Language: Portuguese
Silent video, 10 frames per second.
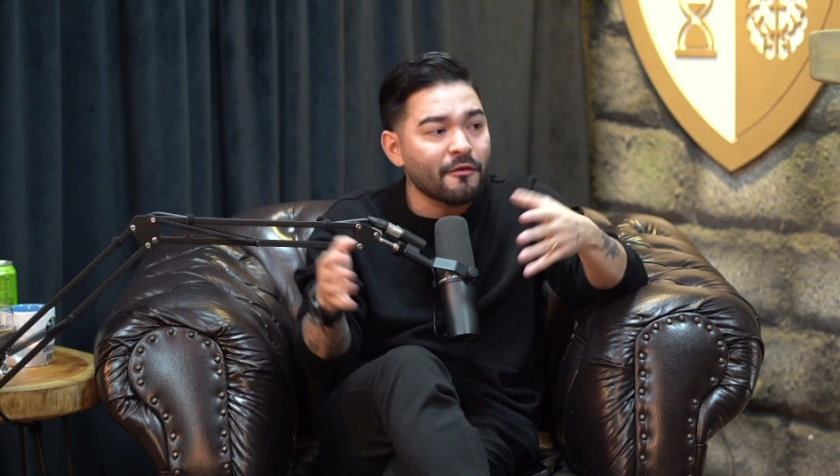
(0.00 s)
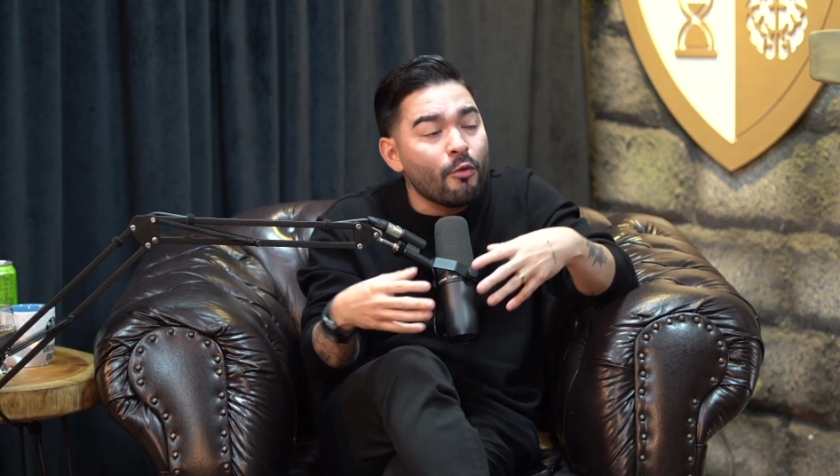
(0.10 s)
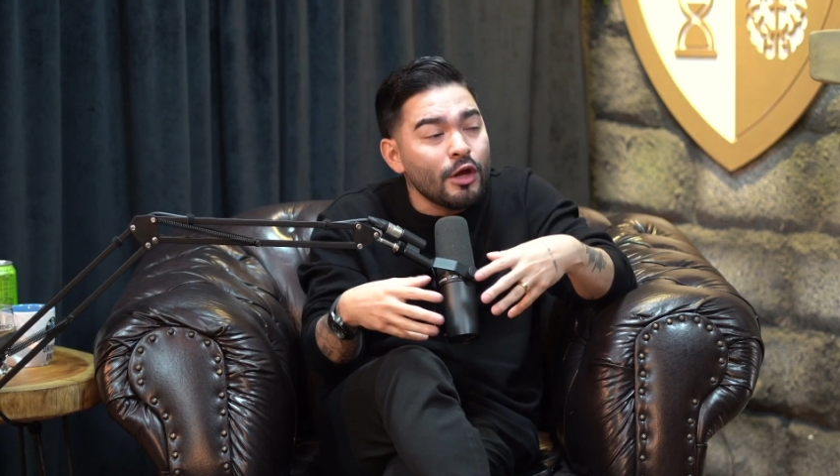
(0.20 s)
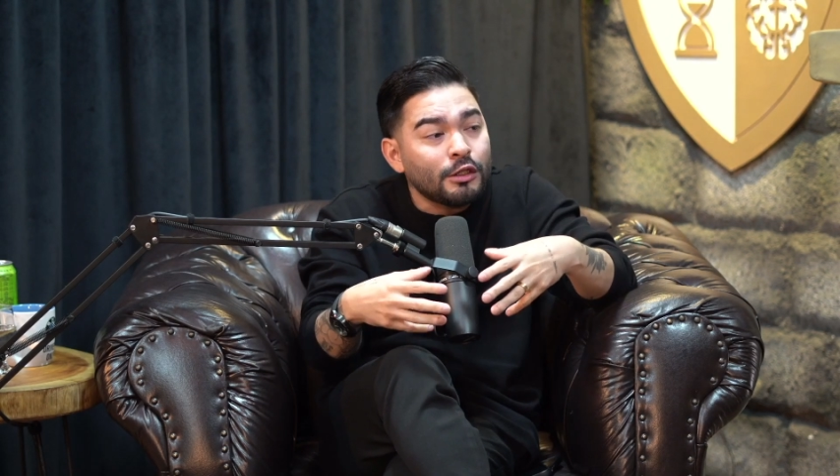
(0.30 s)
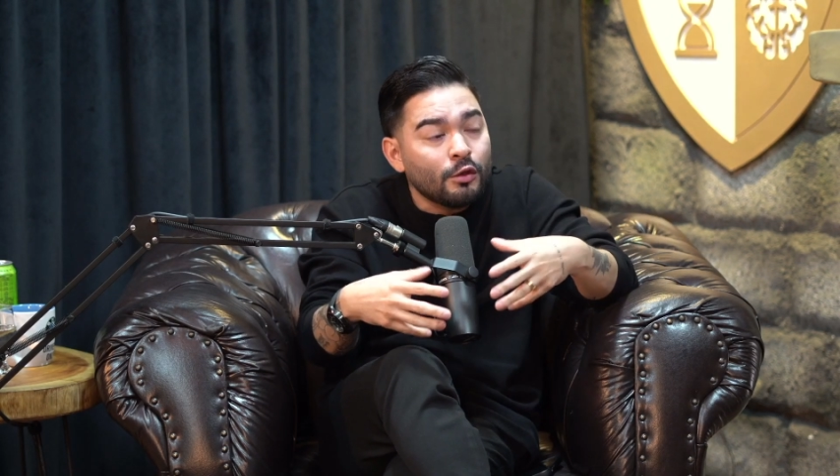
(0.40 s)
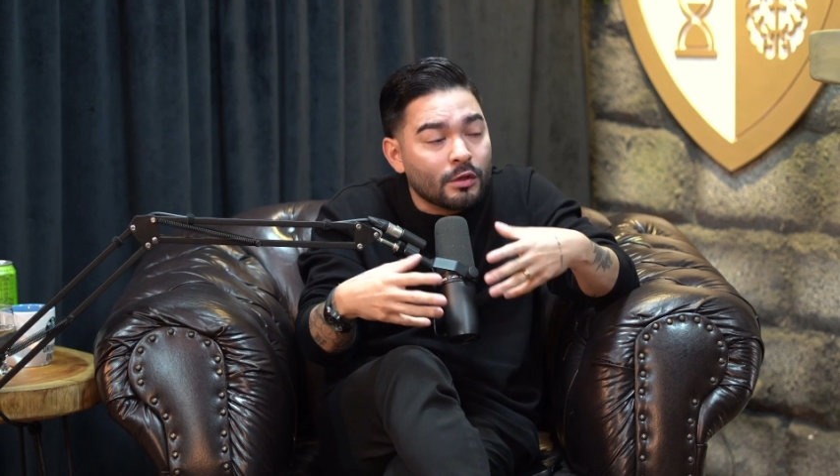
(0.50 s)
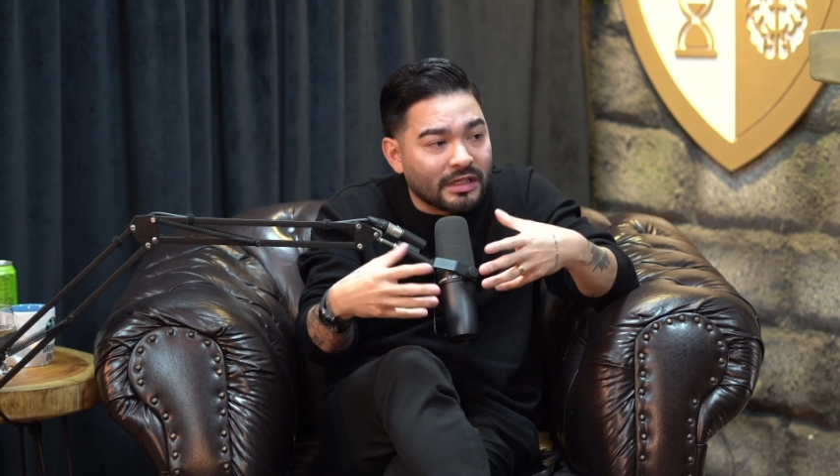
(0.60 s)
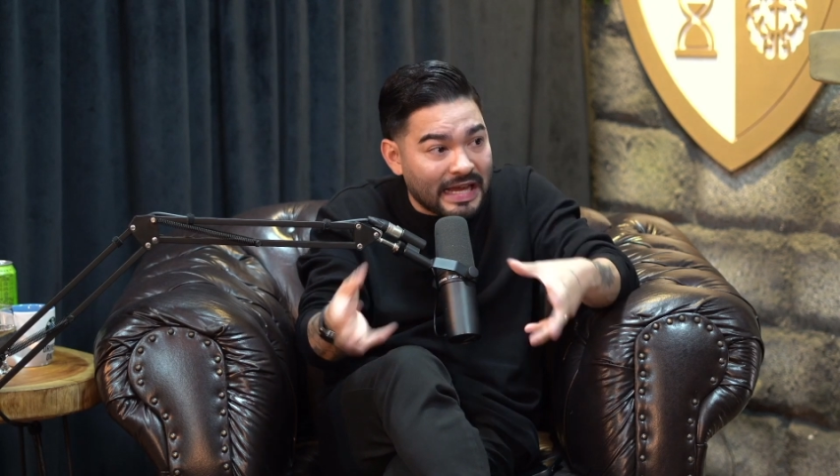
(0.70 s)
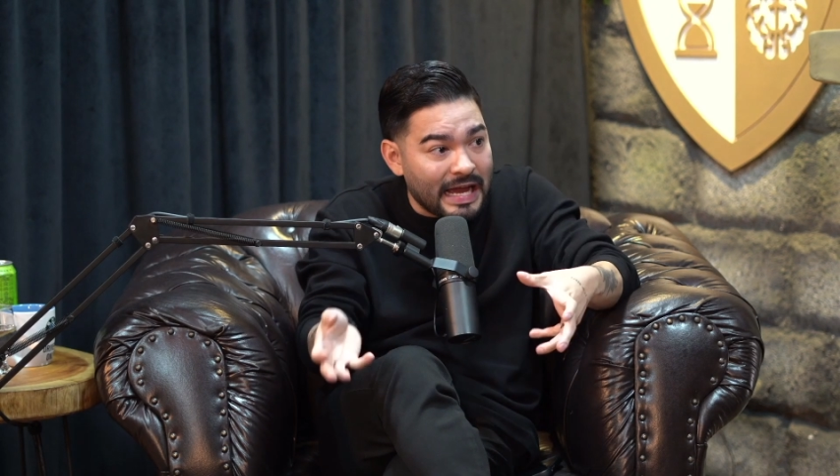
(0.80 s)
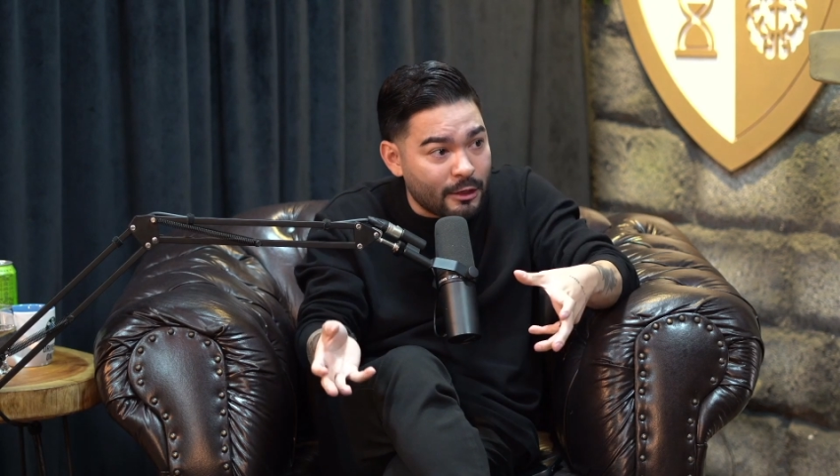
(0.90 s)
muito
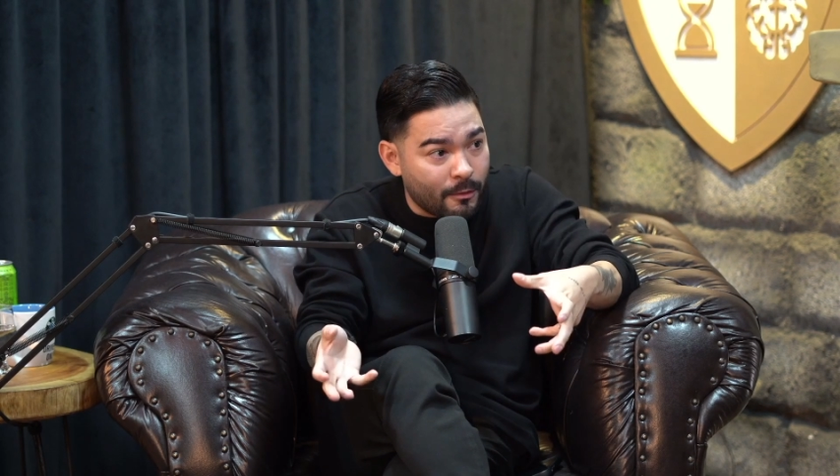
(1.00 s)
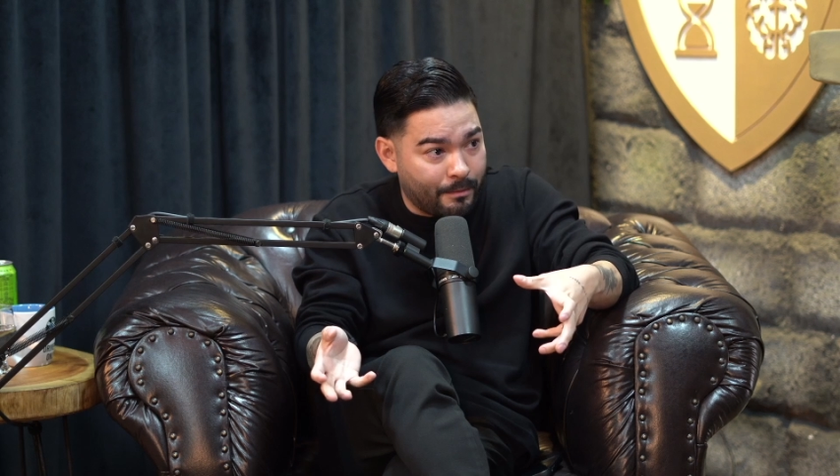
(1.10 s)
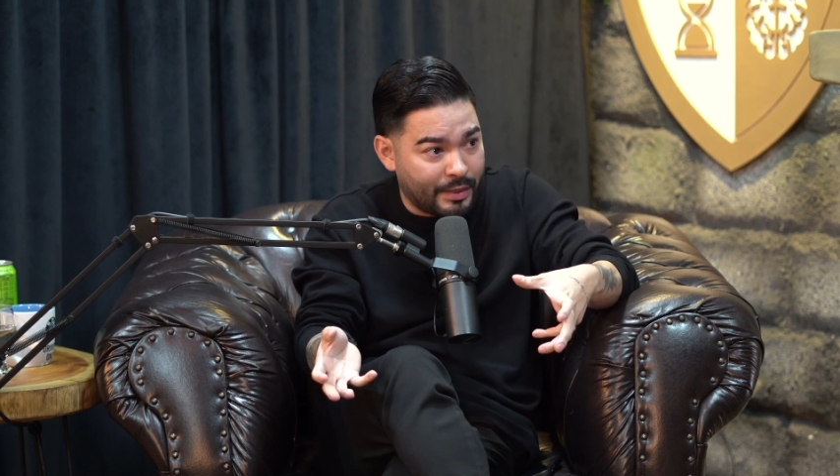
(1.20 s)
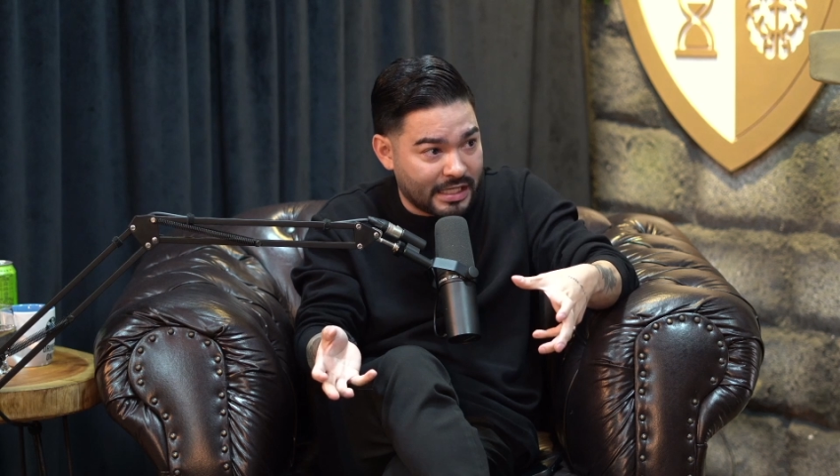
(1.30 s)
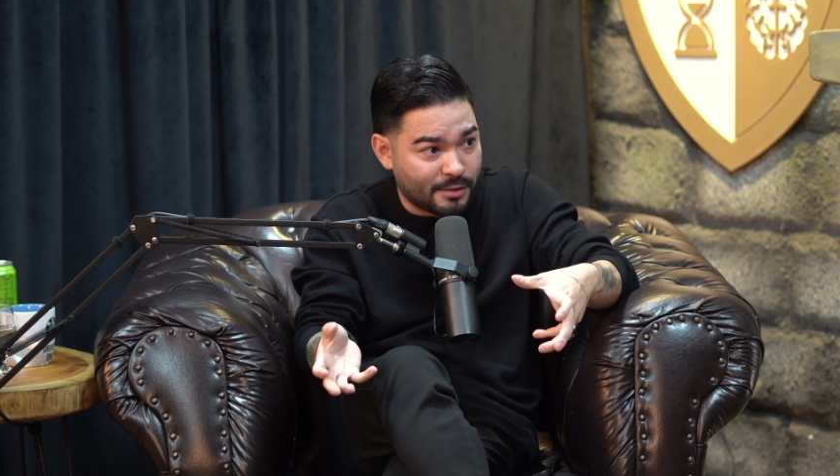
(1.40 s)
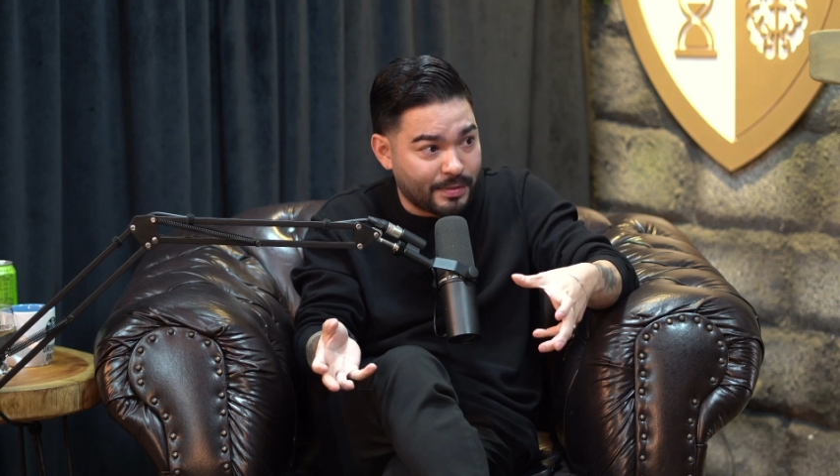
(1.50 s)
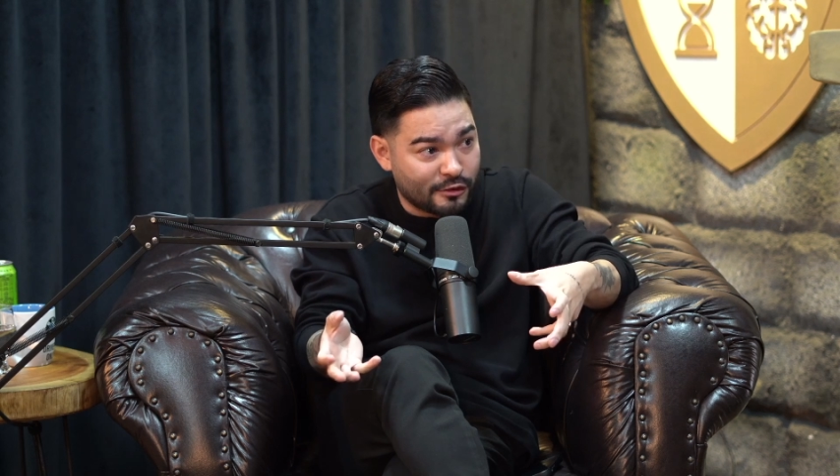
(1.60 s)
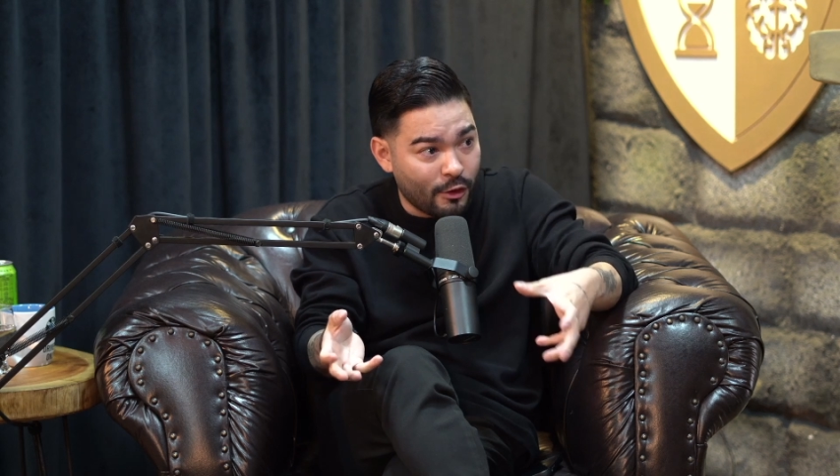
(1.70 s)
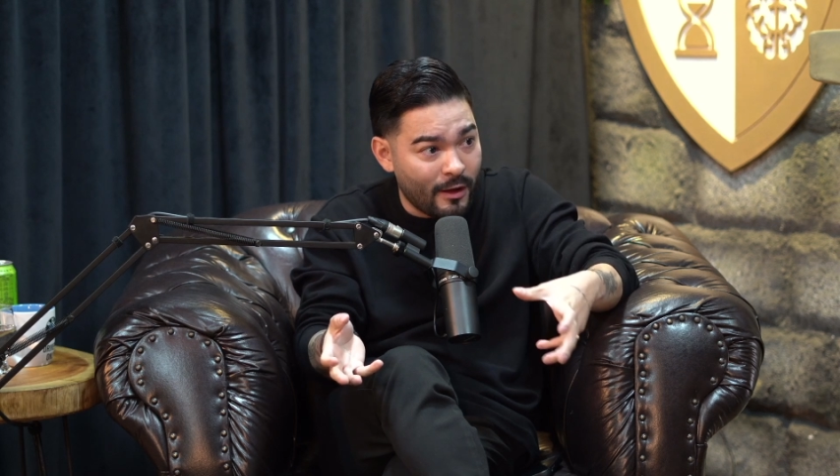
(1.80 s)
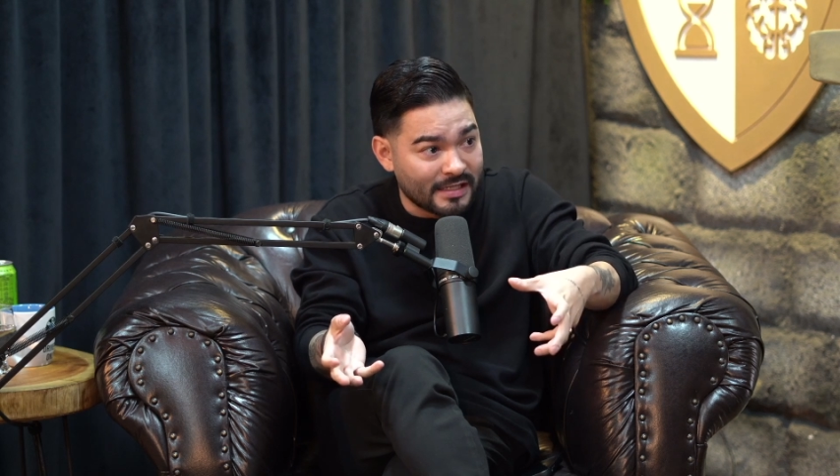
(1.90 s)
claro para as
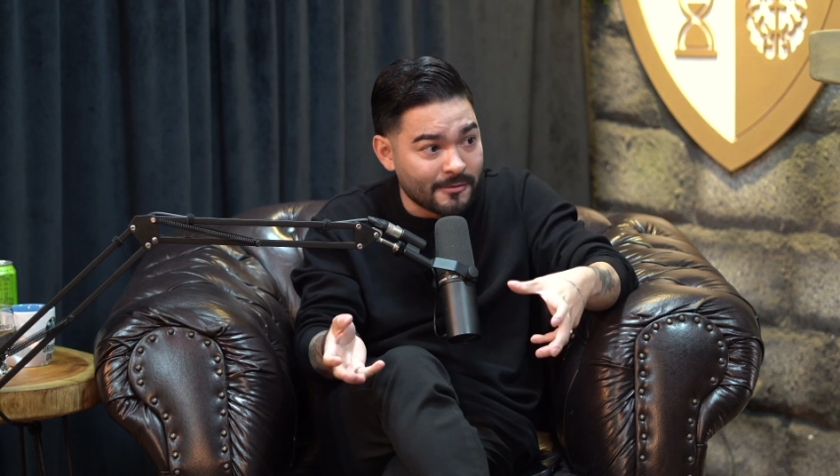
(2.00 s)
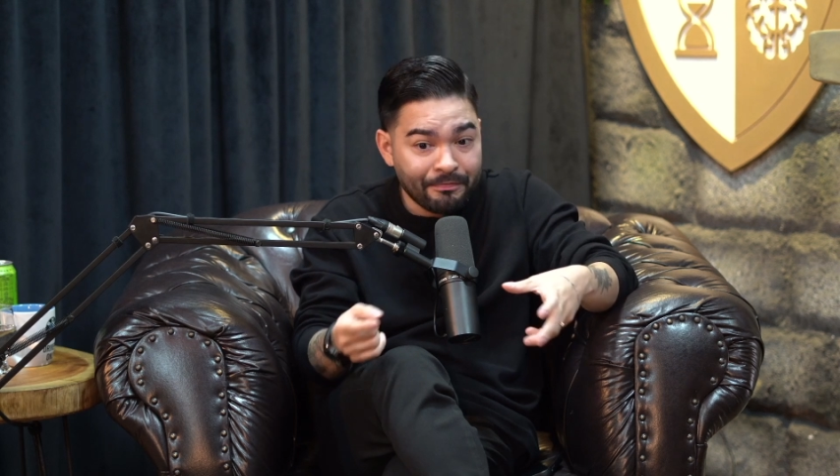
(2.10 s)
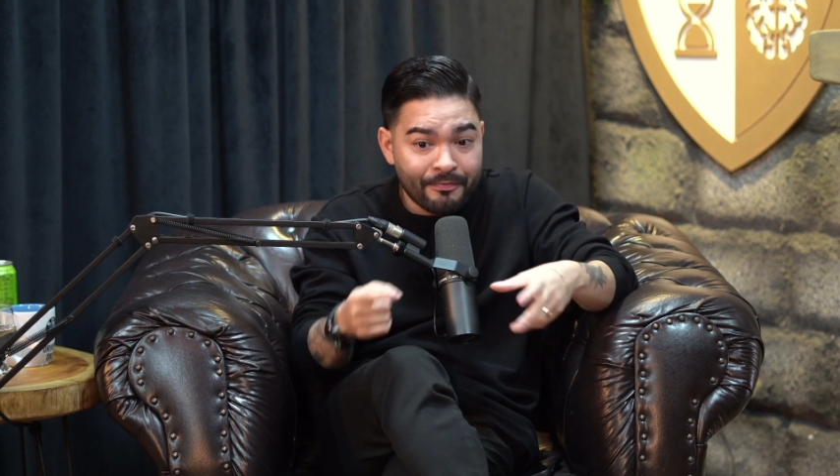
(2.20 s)
pessoas,